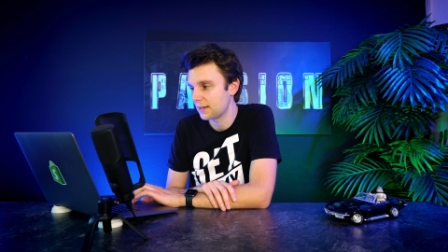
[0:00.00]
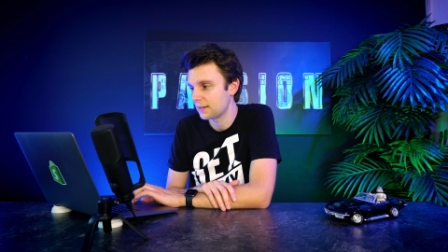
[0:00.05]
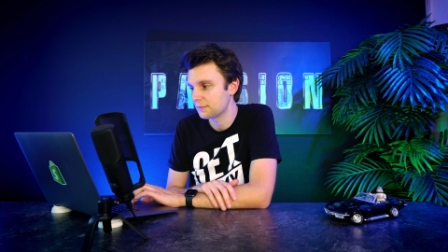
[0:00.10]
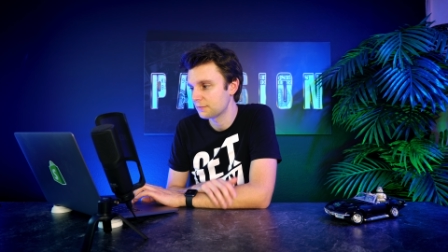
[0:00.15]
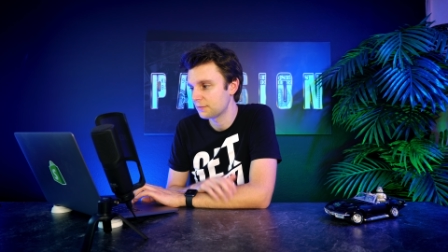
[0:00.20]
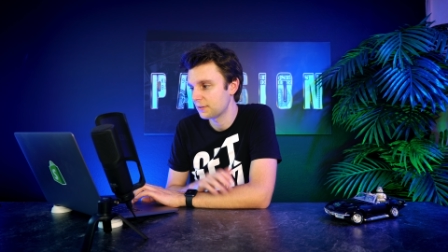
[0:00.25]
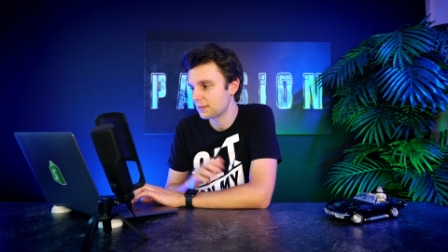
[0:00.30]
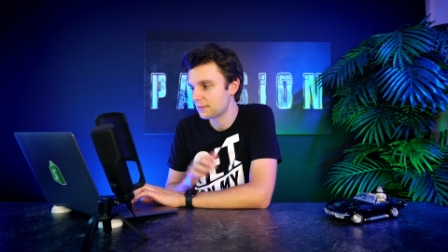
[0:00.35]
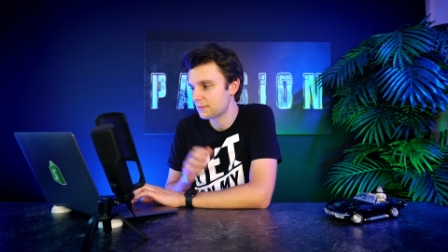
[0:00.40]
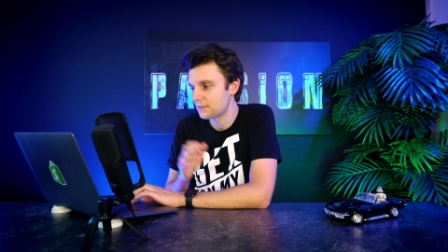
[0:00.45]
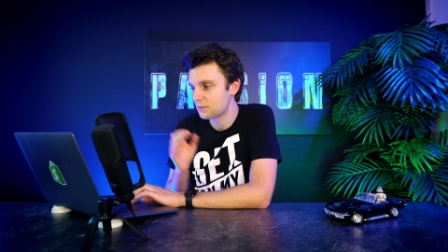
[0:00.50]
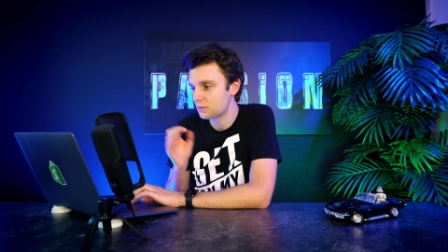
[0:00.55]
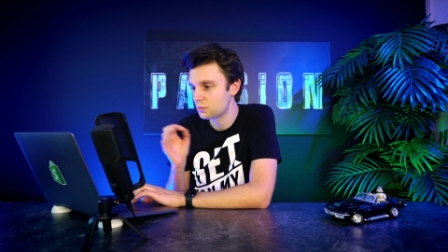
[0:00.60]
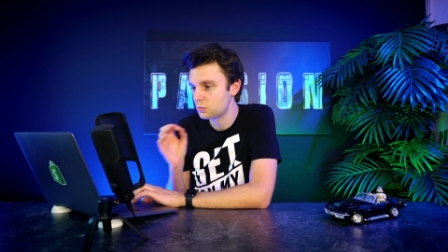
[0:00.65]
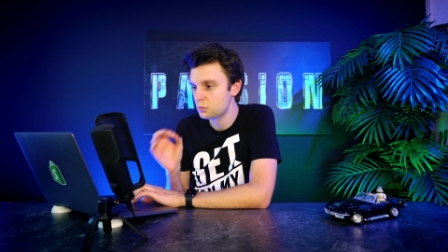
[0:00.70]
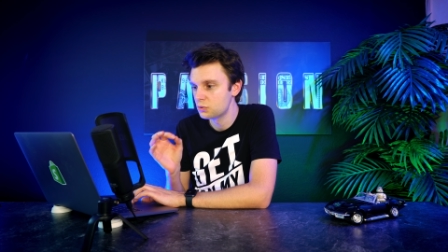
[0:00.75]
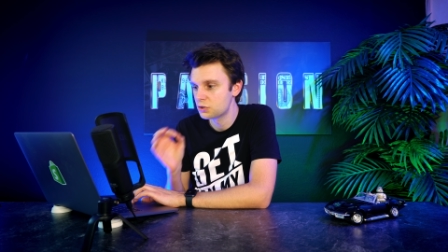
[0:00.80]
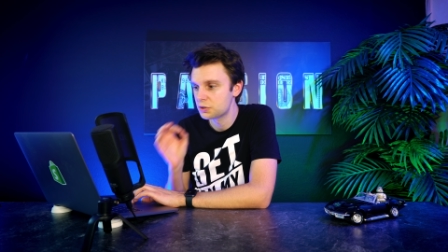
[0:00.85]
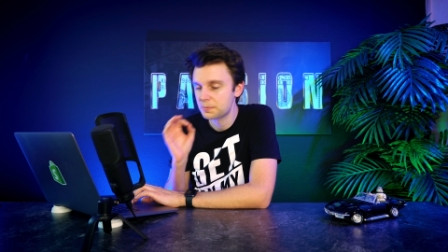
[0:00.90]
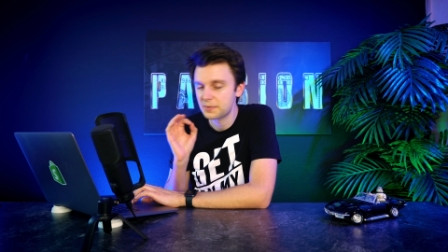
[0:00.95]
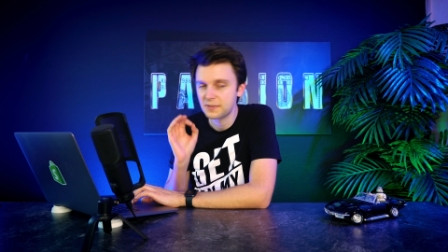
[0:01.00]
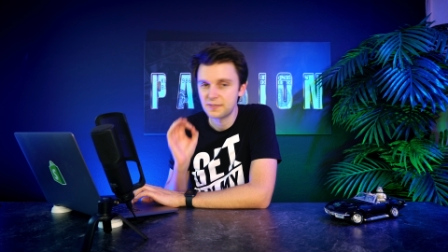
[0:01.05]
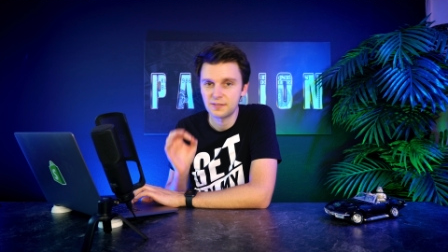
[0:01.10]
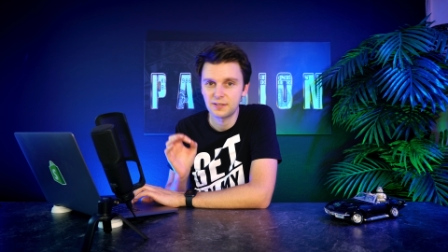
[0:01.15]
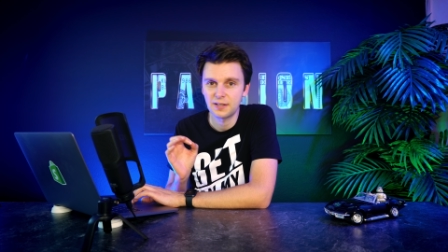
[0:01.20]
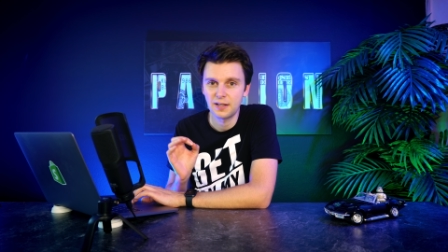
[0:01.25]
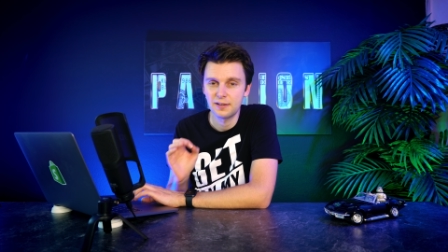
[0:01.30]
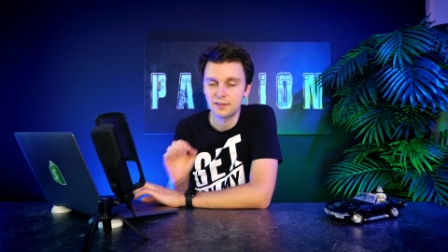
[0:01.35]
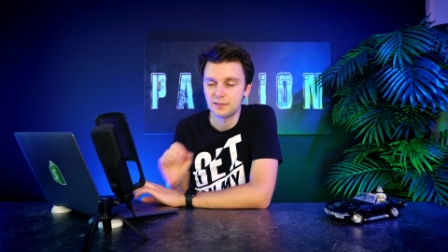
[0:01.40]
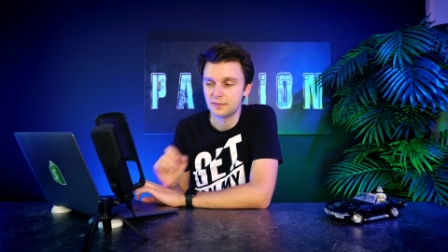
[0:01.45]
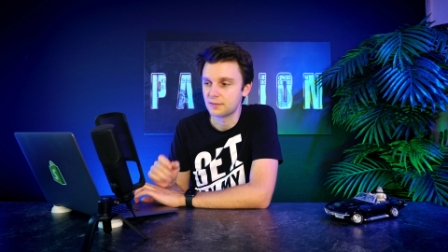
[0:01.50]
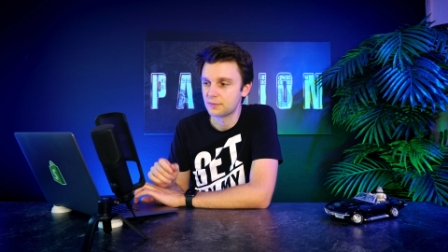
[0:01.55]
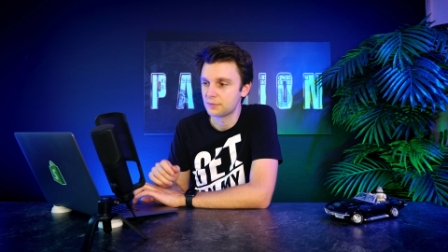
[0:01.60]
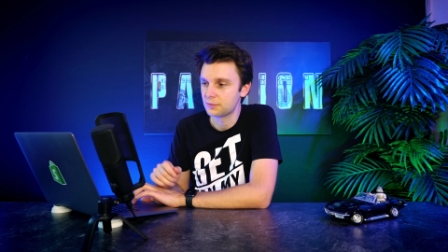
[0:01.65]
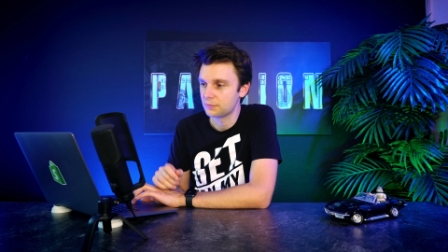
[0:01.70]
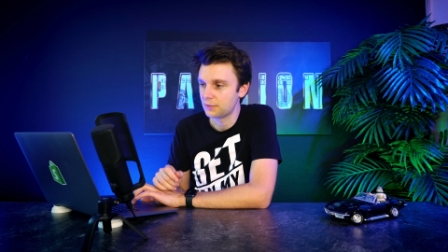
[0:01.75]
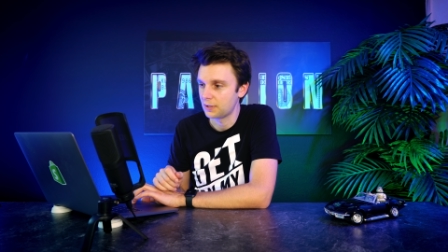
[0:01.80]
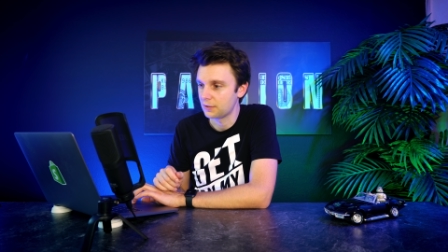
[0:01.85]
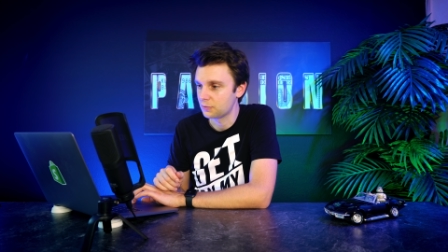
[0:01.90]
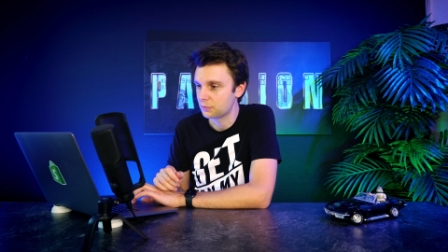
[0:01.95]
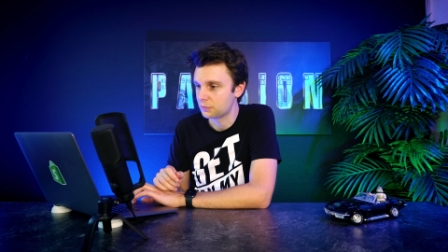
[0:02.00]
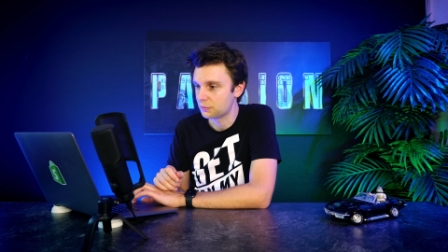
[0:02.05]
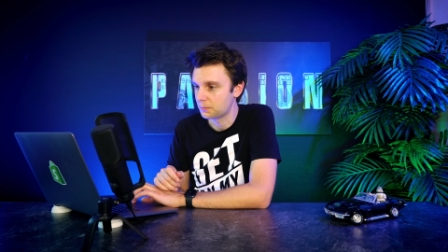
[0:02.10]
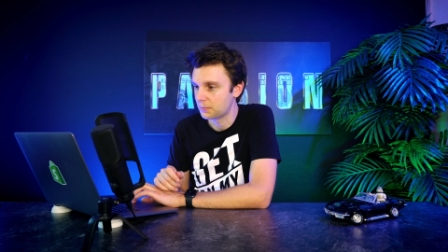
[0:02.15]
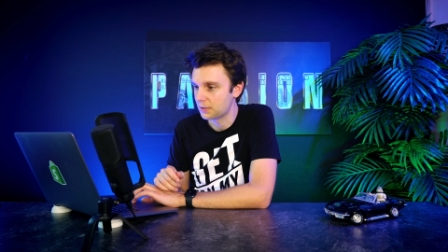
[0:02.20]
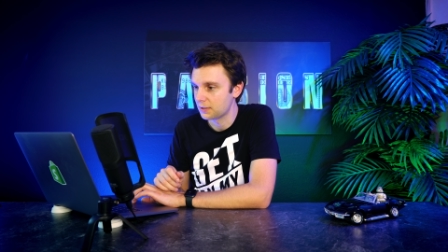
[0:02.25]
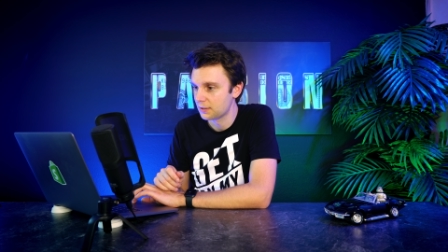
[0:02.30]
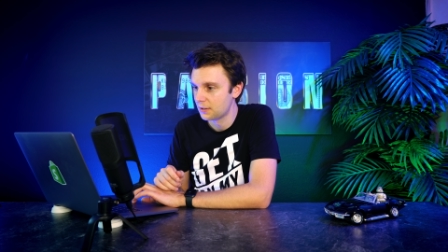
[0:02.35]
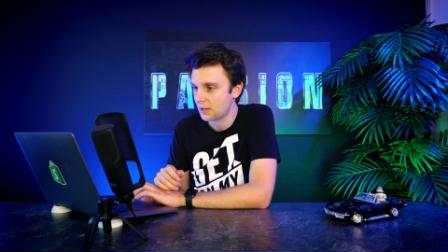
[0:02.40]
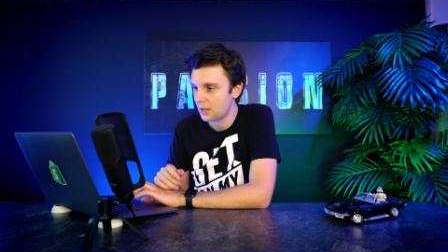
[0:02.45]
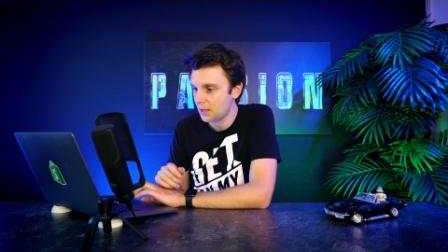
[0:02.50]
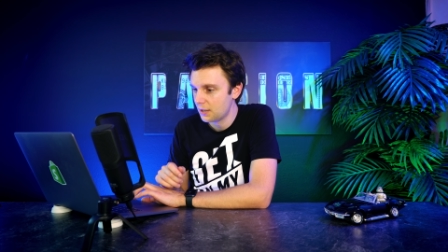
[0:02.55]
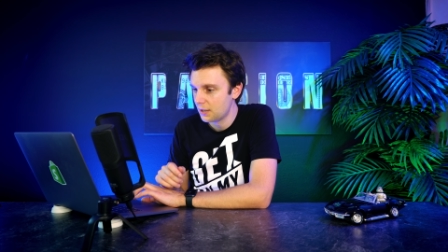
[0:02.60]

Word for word: einfach zu speziell ist, also für mich.